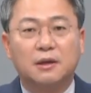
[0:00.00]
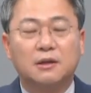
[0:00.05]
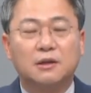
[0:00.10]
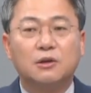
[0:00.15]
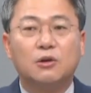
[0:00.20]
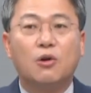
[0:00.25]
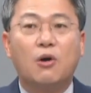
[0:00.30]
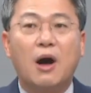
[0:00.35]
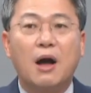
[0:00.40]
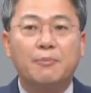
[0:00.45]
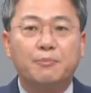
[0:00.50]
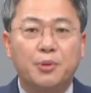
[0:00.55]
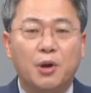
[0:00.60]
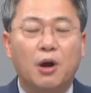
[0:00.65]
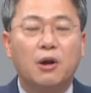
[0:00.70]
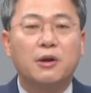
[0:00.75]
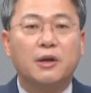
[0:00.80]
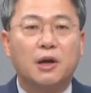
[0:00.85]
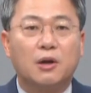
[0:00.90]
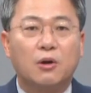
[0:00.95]
그거와는
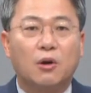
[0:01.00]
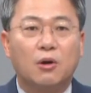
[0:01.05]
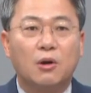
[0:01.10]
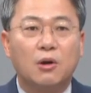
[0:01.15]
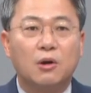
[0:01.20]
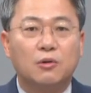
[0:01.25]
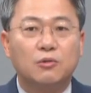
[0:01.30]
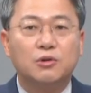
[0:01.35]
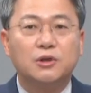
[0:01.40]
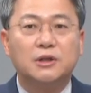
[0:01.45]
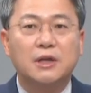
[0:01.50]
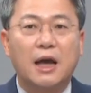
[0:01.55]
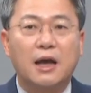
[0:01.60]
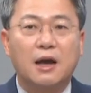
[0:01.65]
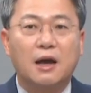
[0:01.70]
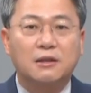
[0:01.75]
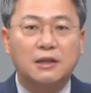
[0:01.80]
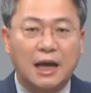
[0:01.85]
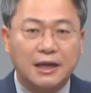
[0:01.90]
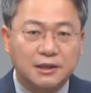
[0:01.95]
별개로 우리
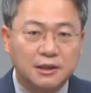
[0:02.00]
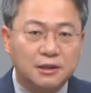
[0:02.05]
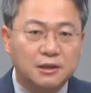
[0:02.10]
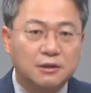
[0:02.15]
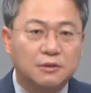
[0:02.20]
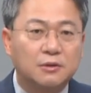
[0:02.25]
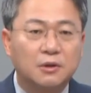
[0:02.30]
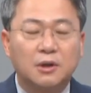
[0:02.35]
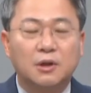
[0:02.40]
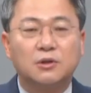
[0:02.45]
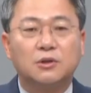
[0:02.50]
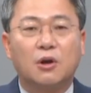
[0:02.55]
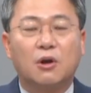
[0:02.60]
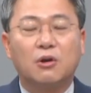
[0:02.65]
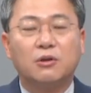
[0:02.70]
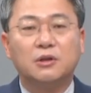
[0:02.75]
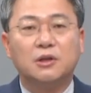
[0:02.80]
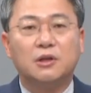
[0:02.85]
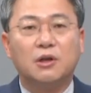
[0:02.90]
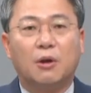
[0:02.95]
사회가 다시는
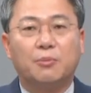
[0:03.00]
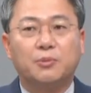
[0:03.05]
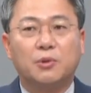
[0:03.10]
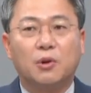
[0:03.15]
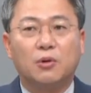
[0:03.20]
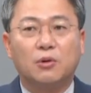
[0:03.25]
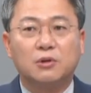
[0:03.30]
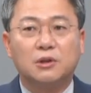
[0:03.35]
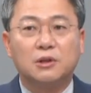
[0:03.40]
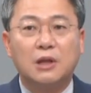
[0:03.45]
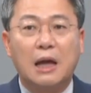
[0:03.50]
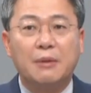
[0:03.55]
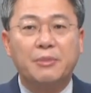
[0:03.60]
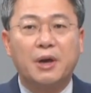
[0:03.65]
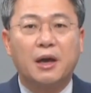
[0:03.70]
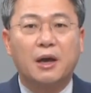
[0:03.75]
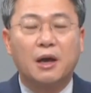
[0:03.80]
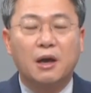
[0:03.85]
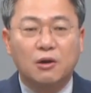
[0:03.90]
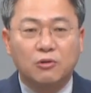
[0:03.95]
저런 일이 없도록
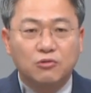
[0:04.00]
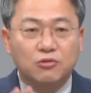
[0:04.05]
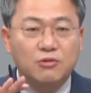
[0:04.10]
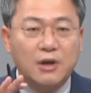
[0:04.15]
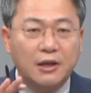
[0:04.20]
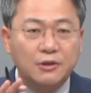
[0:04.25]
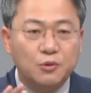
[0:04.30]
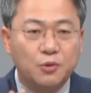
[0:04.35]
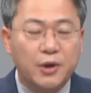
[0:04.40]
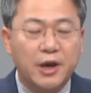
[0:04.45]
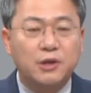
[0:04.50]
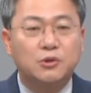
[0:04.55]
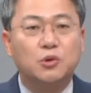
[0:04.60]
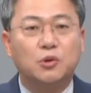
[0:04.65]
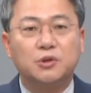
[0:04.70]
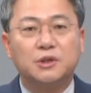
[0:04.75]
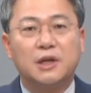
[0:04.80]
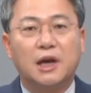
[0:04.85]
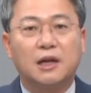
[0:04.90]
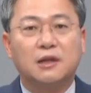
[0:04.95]
그다음에 국가는 왜
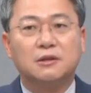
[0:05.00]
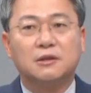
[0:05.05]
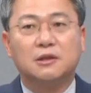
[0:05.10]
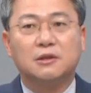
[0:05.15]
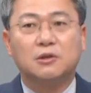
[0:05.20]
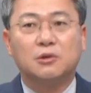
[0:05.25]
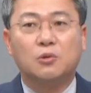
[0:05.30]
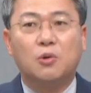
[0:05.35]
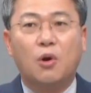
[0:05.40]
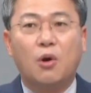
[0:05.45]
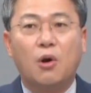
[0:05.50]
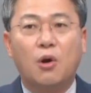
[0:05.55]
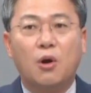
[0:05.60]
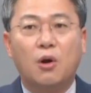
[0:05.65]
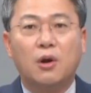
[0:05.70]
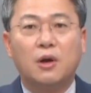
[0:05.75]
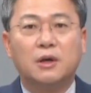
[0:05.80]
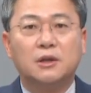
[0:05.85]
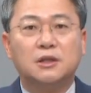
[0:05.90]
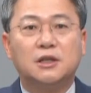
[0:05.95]
존재하는지 그리고
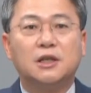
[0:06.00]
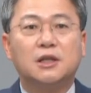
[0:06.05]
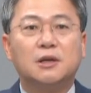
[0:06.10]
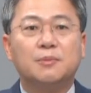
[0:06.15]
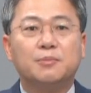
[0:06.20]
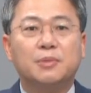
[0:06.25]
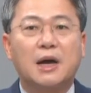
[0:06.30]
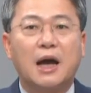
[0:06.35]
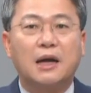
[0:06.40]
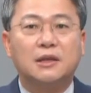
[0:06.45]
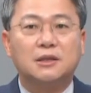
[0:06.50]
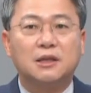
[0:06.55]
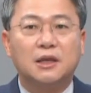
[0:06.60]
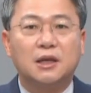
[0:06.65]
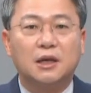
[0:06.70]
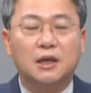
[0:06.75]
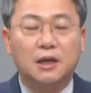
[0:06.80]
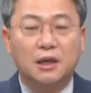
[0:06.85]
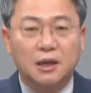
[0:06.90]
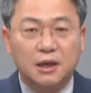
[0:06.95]

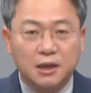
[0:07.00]
지금까지